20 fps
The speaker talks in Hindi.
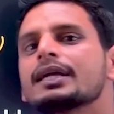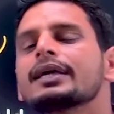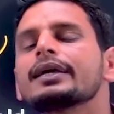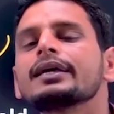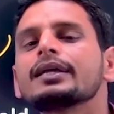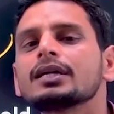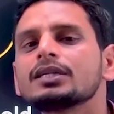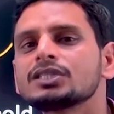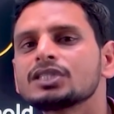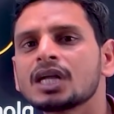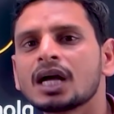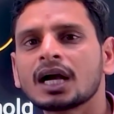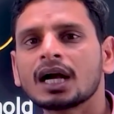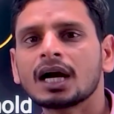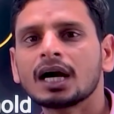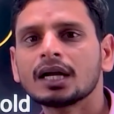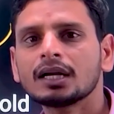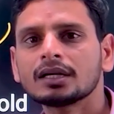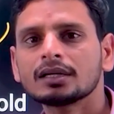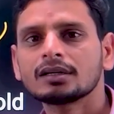रचनाकार
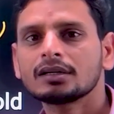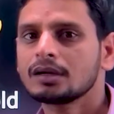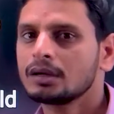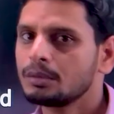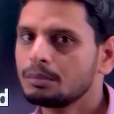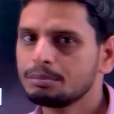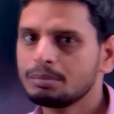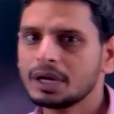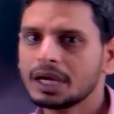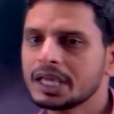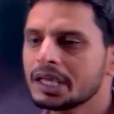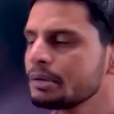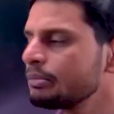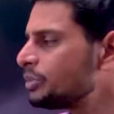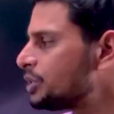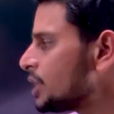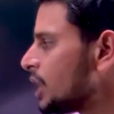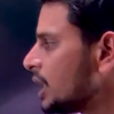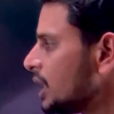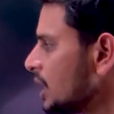बंकिम
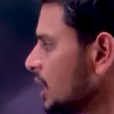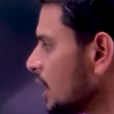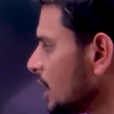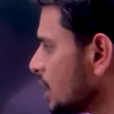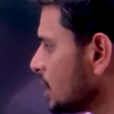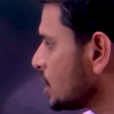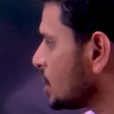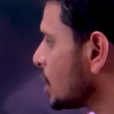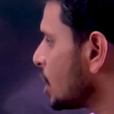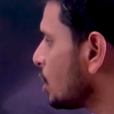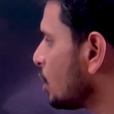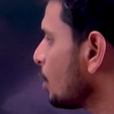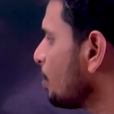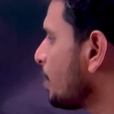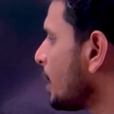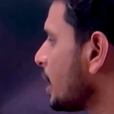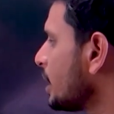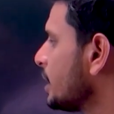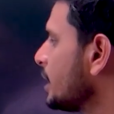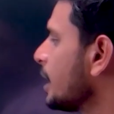चंद्र
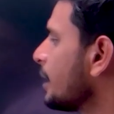चट्टोपाध्याय